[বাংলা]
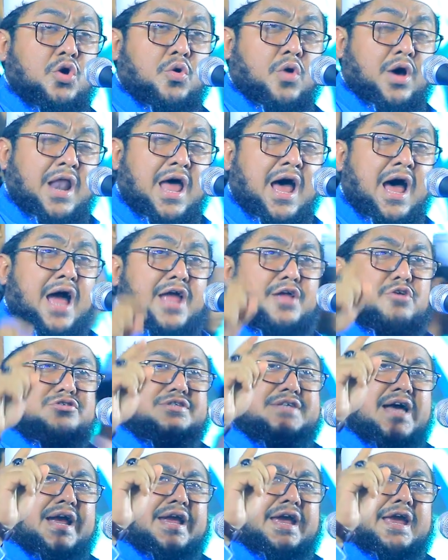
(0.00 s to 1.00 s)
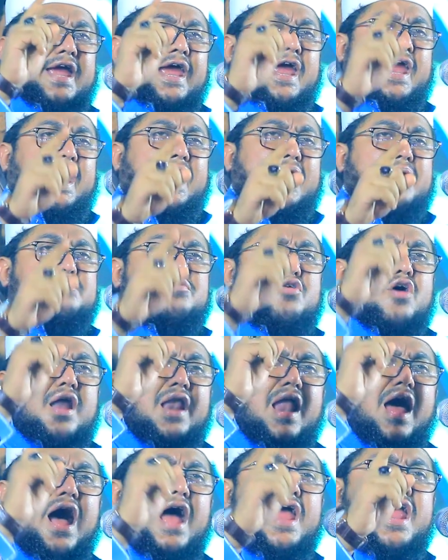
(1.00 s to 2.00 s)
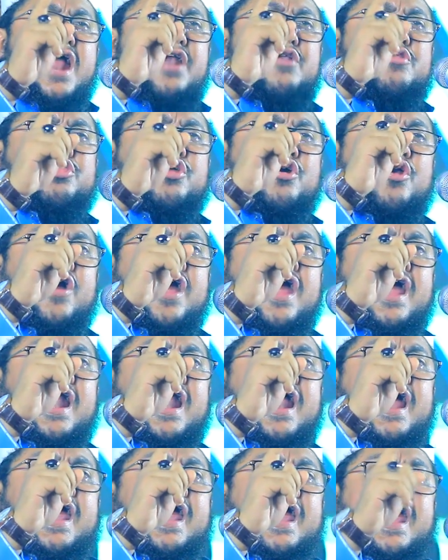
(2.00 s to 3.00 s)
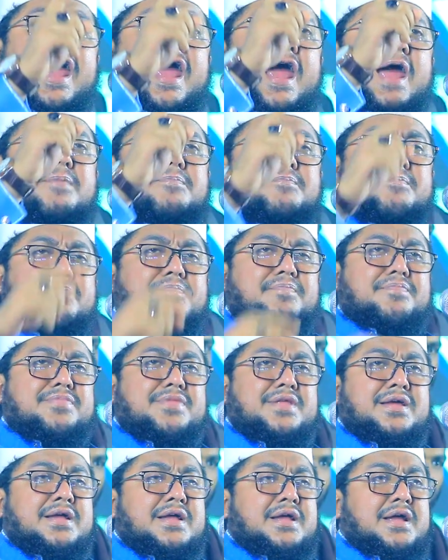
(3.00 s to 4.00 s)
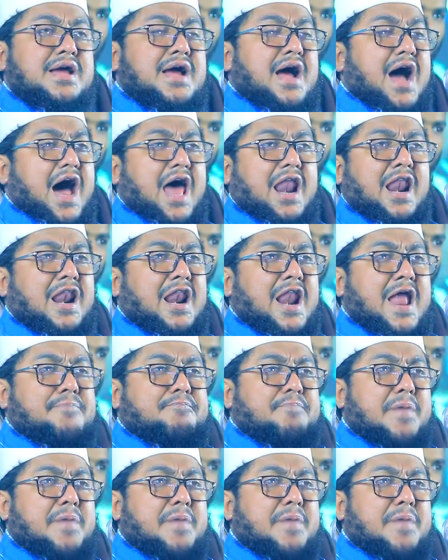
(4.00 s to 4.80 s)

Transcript: ওয়ালা ইউযাক্কিহিম ওয়ালা ইয়ানজুরু ইলাইহিম আল্লাহ